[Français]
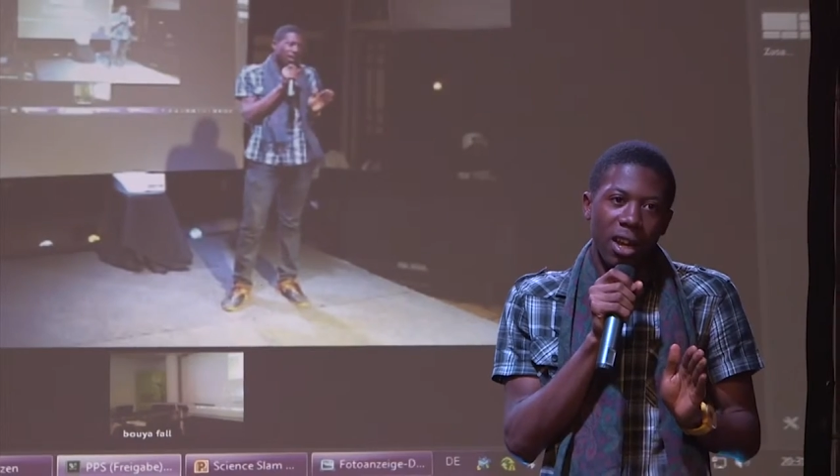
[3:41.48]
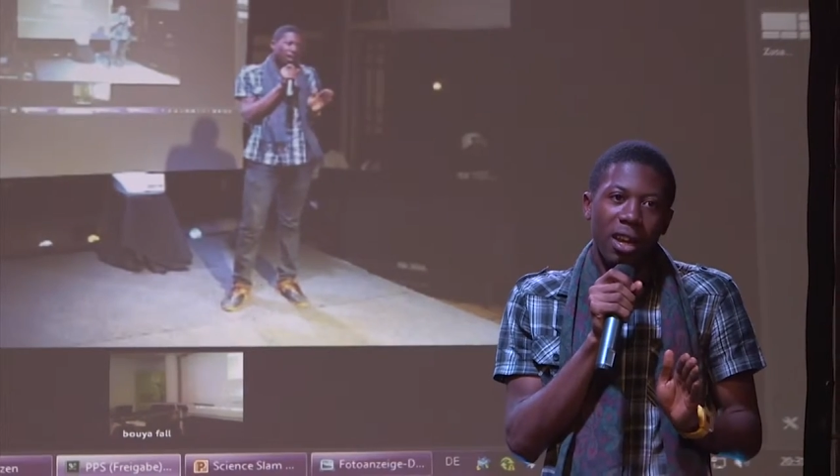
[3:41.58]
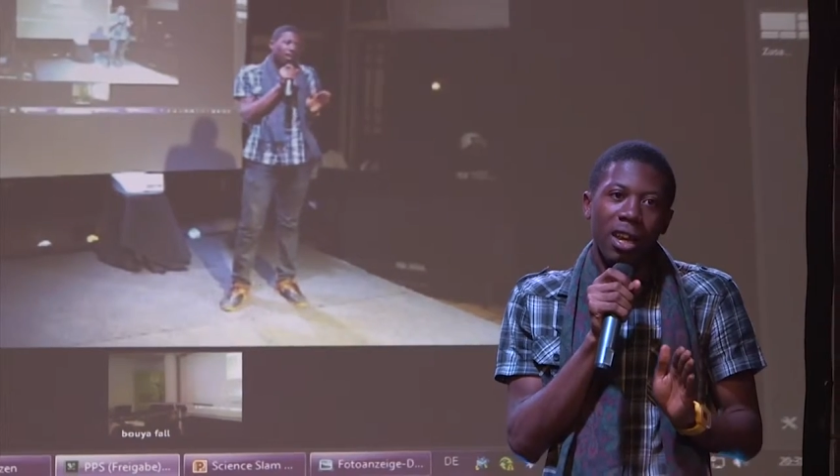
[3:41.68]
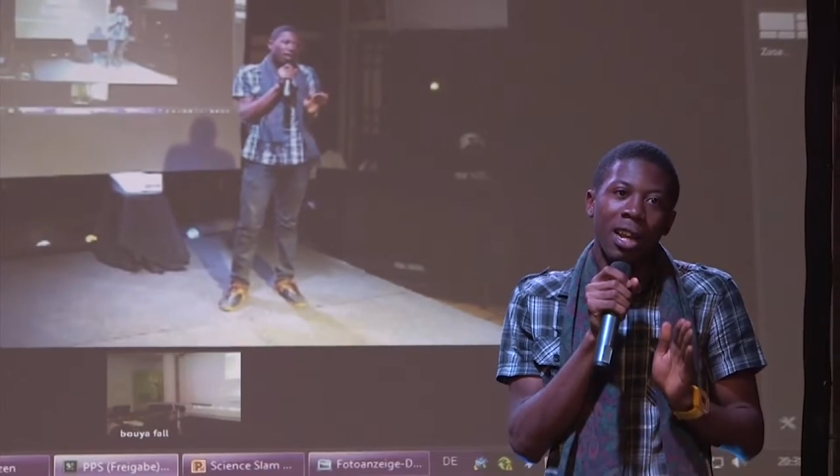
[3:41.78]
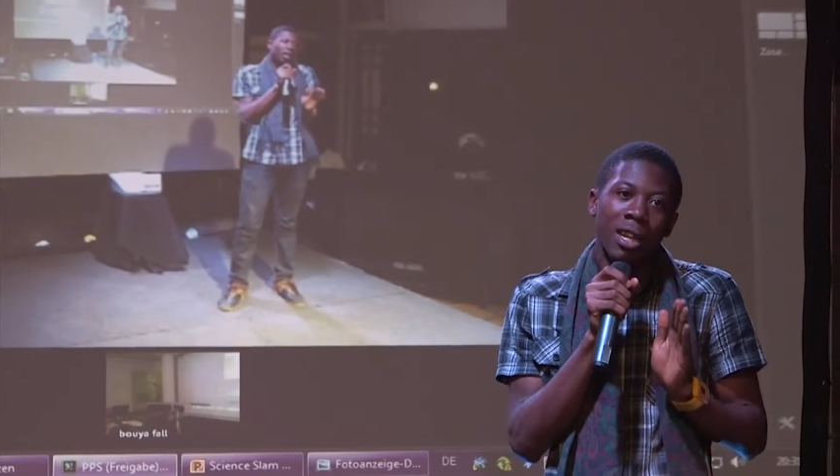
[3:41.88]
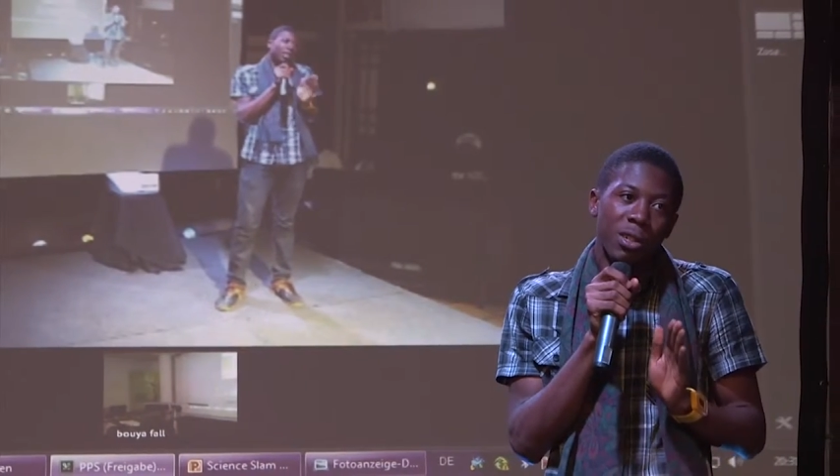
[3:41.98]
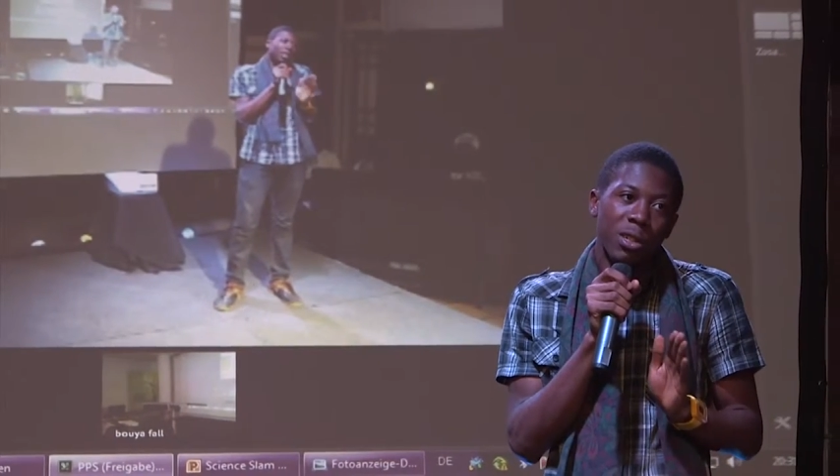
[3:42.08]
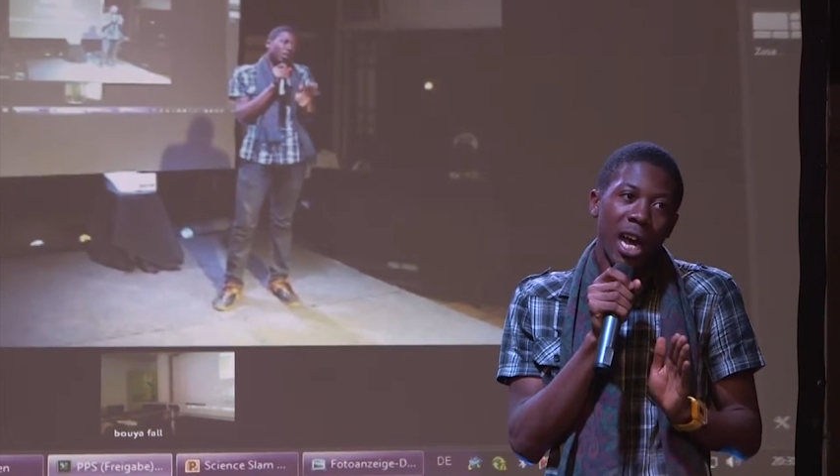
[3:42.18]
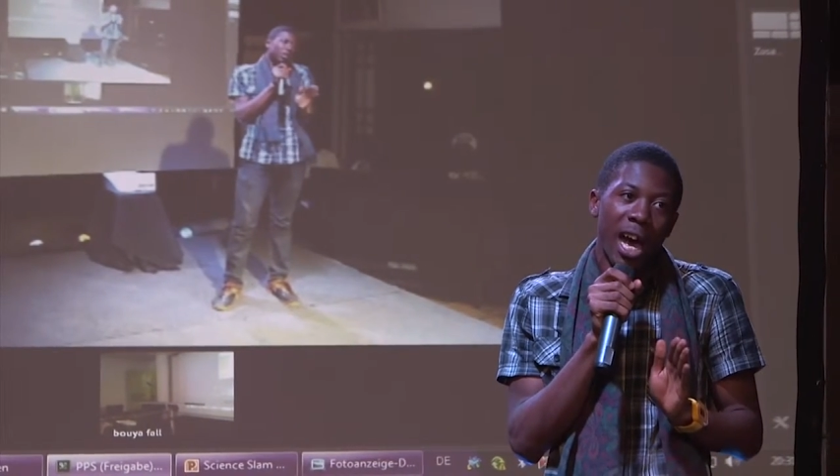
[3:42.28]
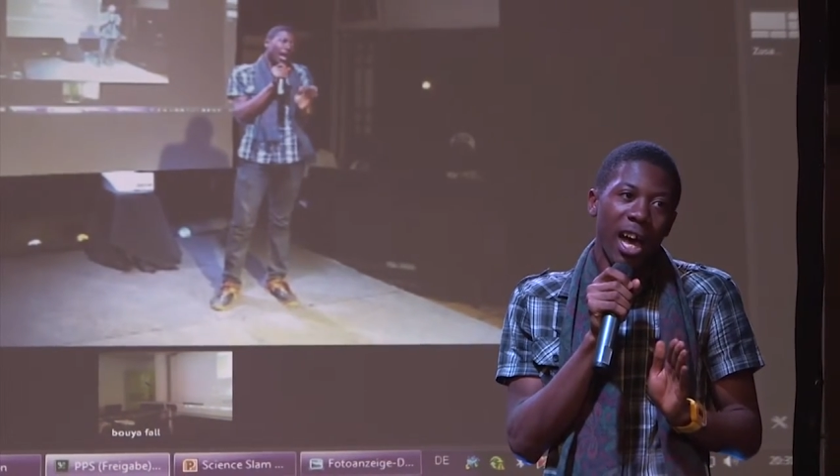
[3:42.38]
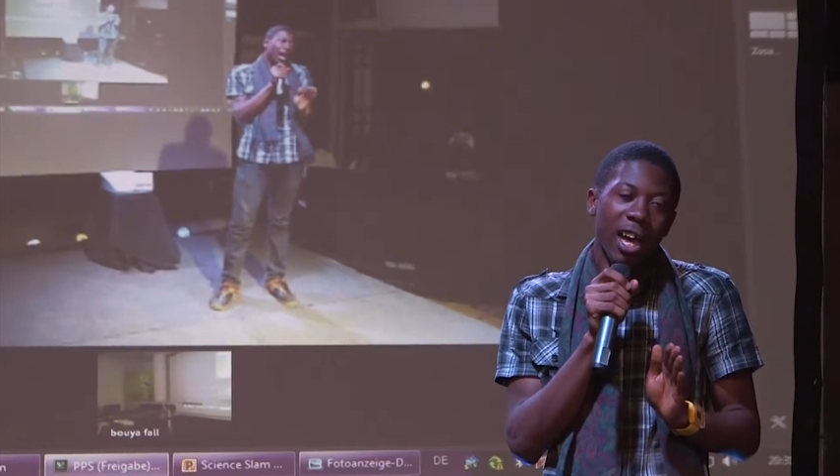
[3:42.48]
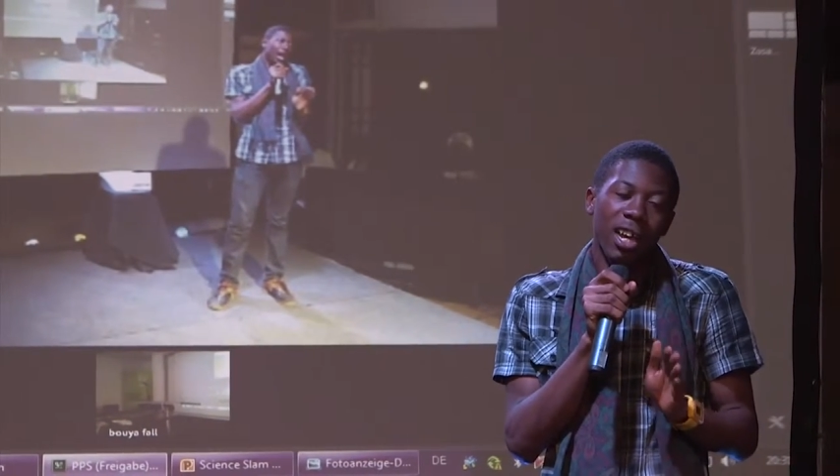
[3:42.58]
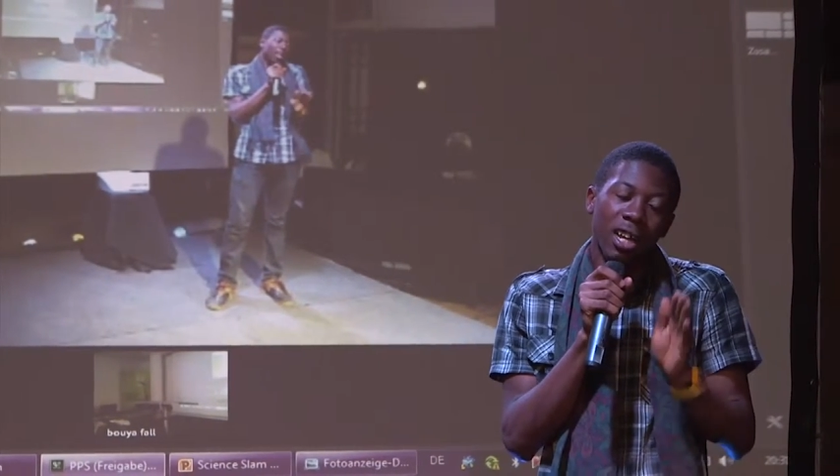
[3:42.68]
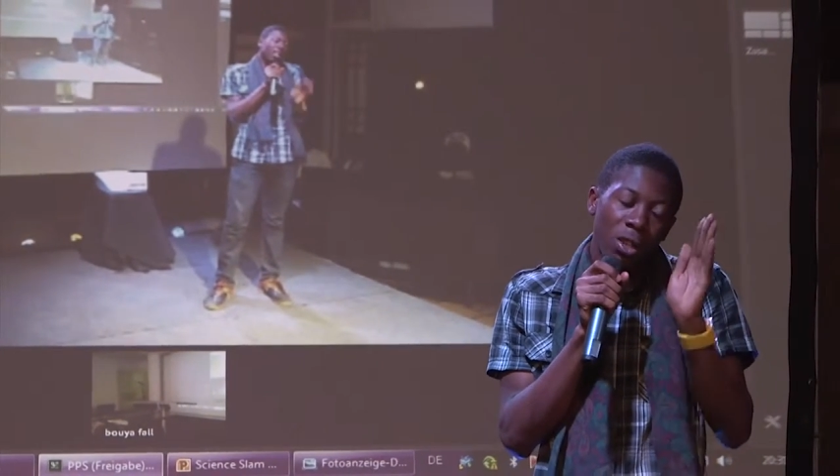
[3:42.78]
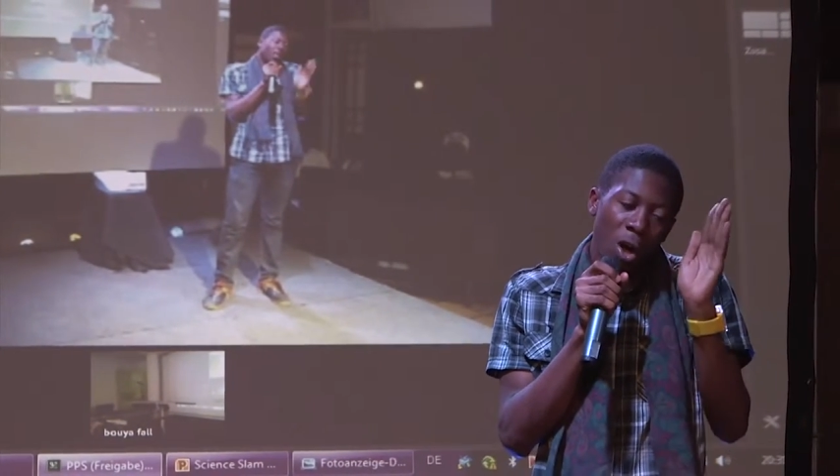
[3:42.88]
Il est du genre,
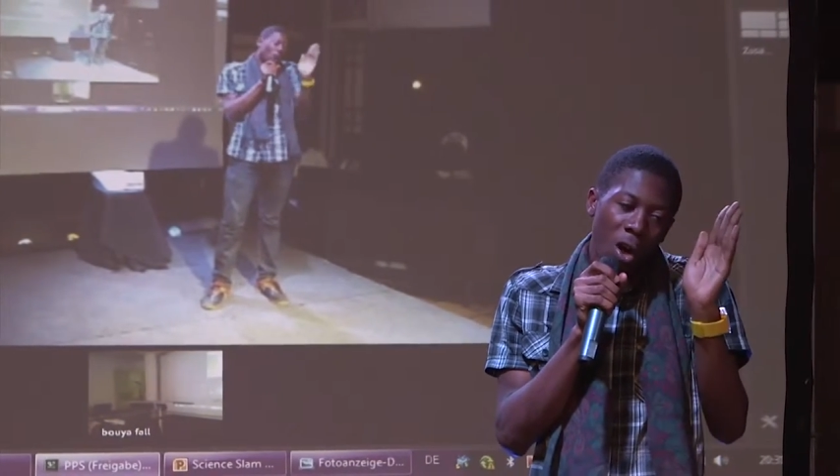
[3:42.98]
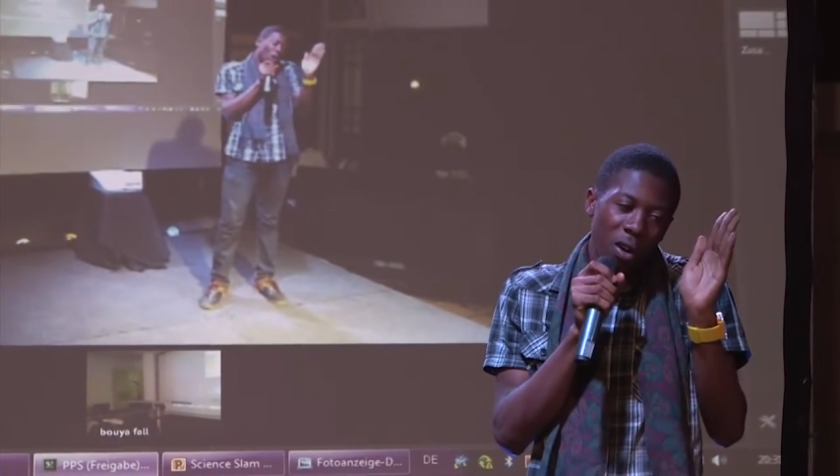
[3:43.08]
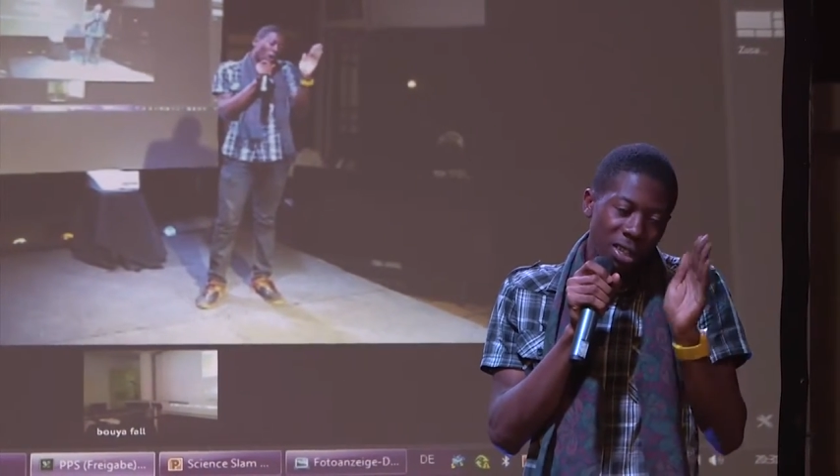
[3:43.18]
il dort,